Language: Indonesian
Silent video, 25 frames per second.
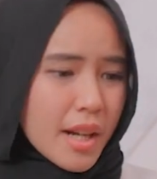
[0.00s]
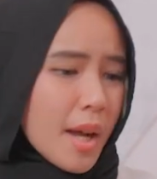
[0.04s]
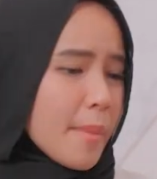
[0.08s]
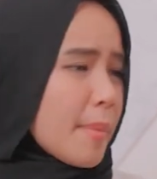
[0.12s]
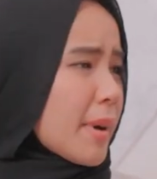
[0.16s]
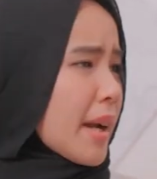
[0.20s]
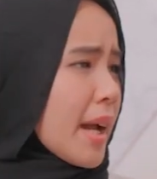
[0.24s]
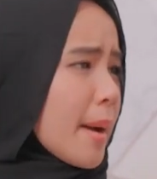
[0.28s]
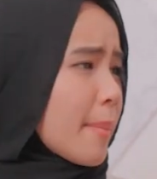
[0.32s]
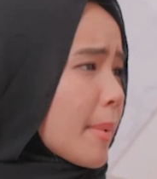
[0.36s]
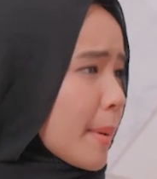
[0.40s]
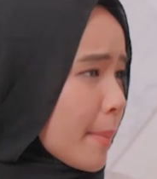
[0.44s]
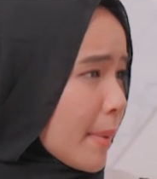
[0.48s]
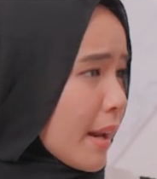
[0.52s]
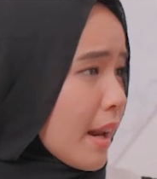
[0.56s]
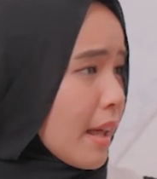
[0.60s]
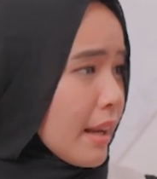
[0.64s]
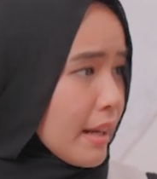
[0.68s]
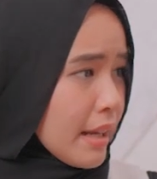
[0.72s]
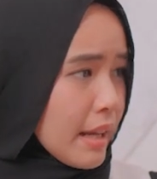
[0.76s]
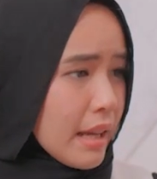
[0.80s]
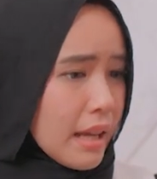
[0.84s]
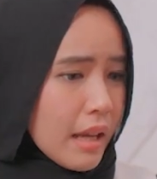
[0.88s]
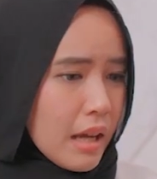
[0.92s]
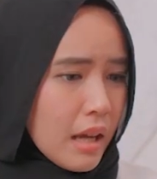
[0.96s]
dan gak pakai
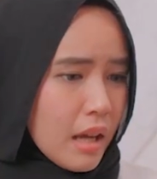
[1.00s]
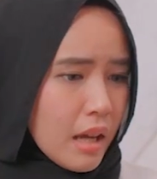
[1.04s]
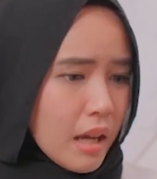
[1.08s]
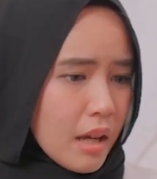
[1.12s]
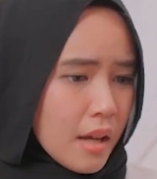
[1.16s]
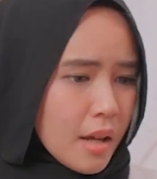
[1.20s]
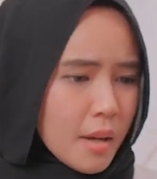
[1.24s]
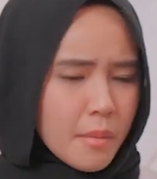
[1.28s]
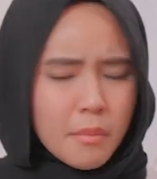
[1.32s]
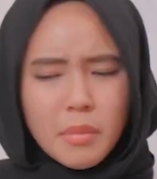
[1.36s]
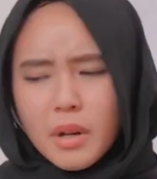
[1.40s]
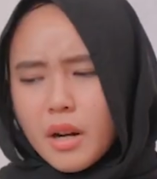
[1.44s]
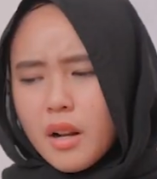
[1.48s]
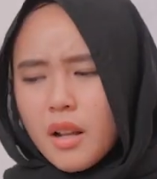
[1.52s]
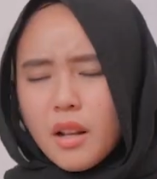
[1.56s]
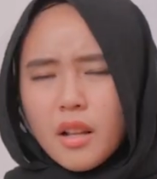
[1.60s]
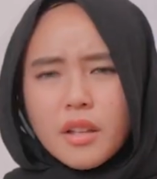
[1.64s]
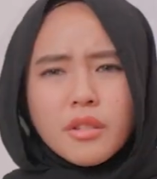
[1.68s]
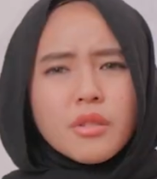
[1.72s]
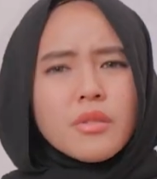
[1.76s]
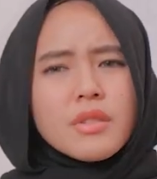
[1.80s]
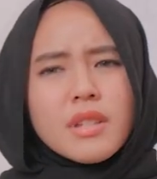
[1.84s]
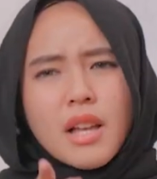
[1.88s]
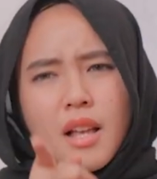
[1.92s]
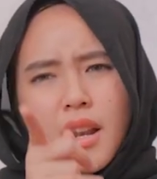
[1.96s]
apa-apa lagi mm.
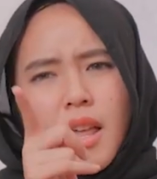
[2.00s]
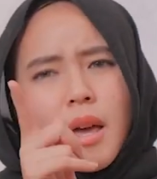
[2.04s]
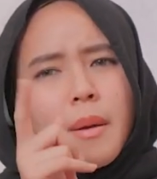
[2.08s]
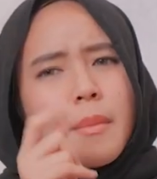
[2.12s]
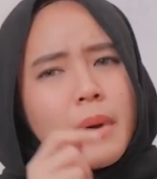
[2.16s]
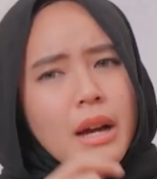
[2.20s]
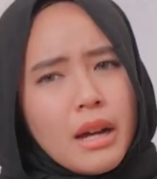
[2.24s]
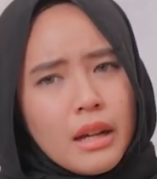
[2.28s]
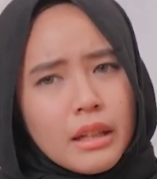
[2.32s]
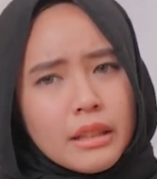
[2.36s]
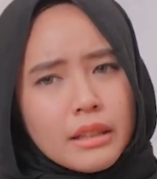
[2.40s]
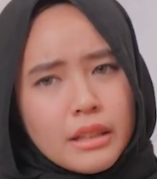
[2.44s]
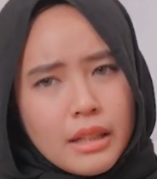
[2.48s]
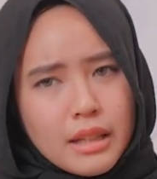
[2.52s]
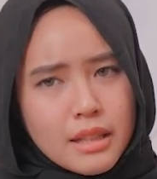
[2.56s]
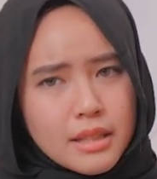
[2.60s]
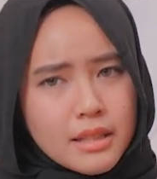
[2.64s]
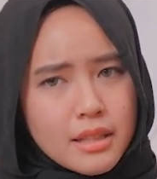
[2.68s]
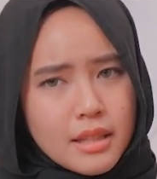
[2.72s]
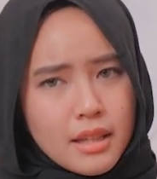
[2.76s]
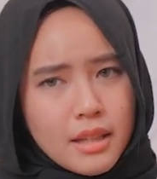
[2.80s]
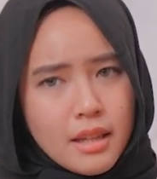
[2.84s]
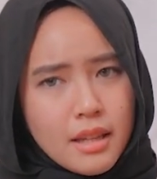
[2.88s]
padahal itu salah banget gak